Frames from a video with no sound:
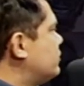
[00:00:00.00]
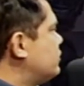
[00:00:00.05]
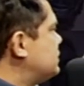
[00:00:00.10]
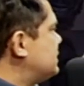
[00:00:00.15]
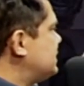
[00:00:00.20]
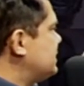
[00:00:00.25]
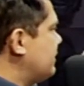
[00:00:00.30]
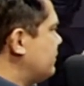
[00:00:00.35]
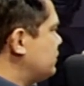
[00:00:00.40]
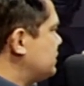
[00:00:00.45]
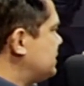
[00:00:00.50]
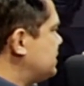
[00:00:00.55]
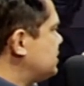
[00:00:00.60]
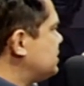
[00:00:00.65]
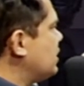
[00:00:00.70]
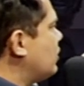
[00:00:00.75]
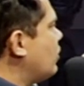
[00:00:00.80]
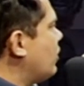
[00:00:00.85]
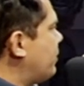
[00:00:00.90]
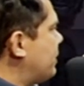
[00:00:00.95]
você, já, você
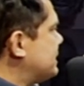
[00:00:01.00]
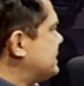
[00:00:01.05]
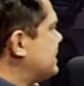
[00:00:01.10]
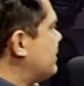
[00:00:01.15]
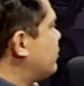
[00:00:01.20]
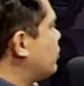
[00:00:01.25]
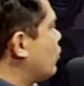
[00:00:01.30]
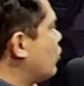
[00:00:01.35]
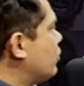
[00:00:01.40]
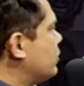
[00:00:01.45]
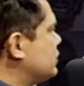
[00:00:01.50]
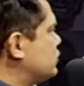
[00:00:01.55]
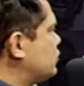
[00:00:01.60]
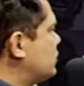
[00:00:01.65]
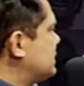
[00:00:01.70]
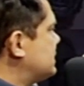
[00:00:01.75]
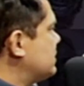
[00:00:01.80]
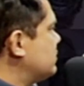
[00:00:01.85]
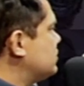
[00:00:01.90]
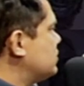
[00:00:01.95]
chegou a passar por alguma
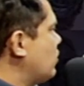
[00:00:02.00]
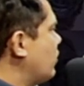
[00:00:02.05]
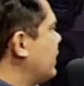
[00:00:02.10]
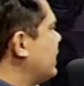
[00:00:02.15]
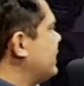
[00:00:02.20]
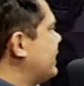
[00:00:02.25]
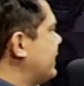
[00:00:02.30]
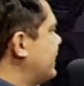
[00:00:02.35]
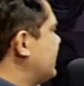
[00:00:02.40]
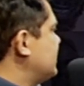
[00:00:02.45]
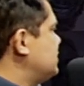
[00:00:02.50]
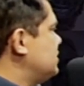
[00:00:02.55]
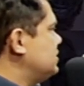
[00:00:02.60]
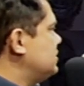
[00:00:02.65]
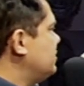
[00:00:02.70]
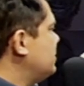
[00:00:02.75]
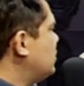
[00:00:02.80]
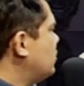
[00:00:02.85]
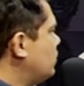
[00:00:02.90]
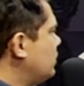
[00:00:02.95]
situação de alguém tentar te
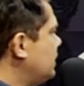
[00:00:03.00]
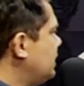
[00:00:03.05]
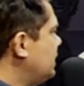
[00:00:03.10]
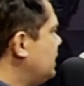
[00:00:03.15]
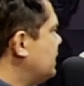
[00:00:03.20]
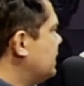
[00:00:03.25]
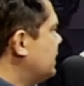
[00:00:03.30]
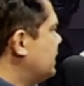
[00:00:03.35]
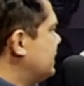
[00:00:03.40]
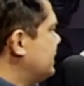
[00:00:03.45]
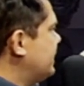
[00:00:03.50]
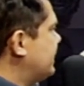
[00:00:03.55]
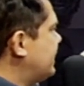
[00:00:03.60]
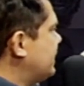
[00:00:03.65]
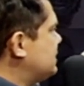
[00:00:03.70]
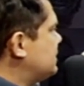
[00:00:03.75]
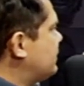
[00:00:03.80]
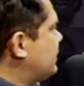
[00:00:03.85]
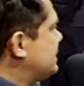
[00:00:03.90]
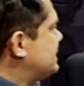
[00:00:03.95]
diminuir, tentar
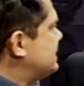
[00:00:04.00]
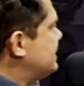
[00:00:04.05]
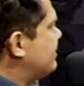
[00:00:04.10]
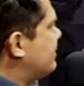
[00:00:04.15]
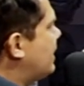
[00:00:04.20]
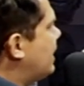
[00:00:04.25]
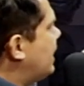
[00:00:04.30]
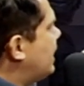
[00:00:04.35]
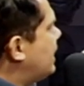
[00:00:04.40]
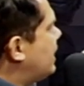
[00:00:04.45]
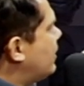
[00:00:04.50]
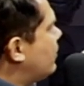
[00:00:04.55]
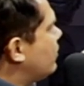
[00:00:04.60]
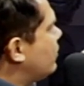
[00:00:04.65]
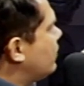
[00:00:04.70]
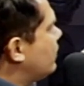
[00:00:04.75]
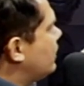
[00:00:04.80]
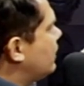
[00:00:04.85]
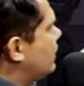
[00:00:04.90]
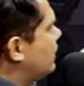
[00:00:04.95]
te fazer
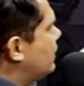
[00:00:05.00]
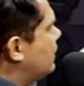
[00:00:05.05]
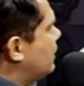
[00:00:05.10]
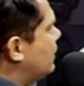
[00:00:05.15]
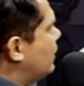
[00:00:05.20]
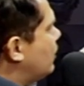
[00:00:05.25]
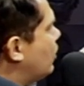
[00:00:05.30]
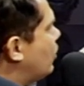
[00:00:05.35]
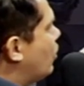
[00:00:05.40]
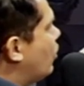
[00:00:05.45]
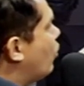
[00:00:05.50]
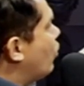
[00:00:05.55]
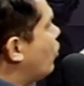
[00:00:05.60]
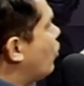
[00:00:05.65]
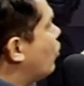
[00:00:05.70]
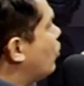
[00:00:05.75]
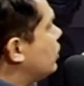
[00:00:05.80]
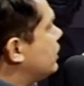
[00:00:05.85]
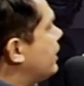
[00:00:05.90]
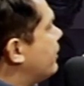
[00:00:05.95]
mal? Oxi. Ou,
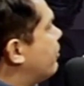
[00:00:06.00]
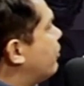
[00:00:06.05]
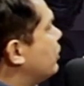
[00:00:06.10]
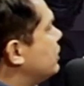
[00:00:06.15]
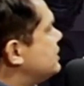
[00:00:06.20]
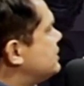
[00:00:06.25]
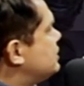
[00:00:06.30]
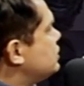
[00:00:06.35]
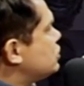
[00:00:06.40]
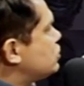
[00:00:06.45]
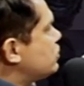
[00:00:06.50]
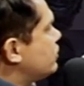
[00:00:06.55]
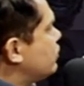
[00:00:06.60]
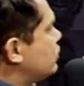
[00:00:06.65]
ou depois disso,